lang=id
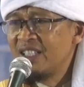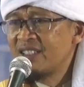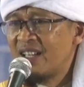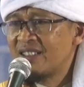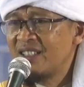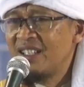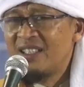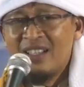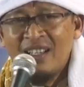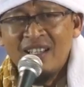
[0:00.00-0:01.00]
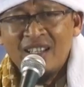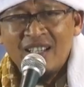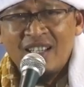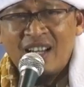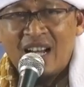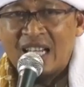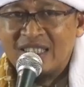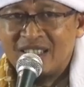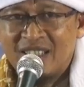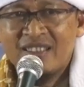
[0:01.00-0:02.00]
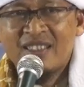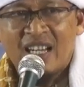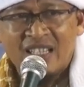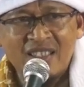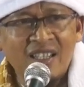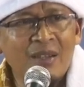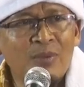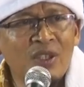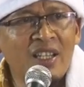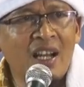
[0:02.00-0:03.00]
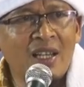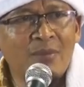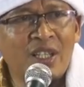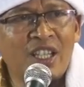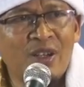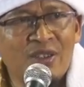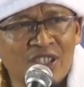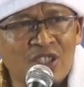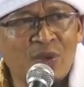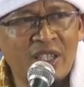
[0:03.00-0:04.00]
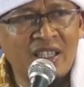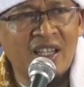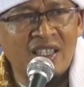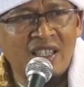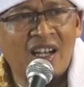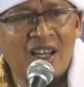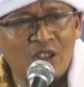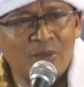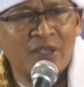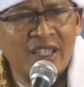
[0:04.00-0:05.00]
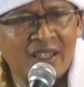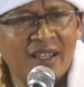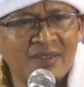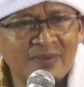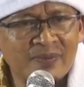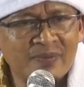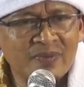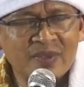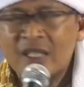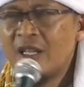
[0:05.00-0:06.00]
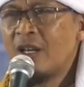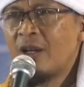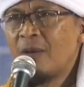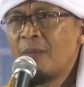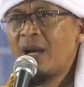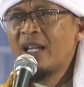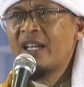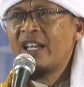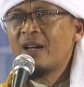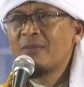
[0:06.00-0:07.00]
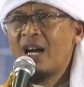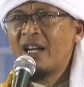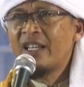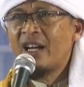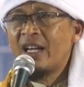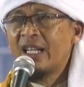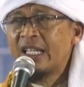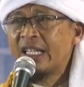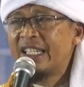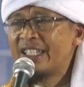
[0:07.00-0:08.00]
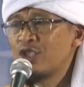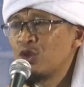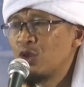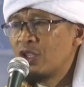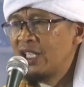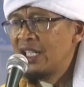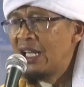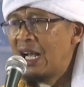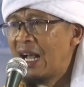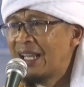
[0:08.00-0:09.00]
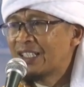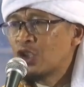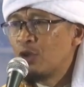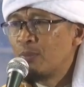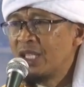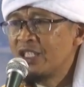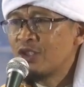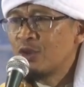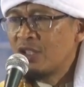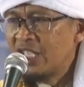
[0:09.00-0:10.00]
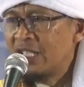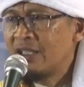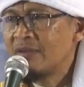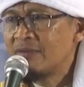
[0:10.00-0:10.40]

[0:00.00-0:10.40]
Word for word: dicaci, ajak saja kemuliaan beliau sesuai dengan yang Allah berikan. Mana yang bahaya? Dicuri atau mencuri?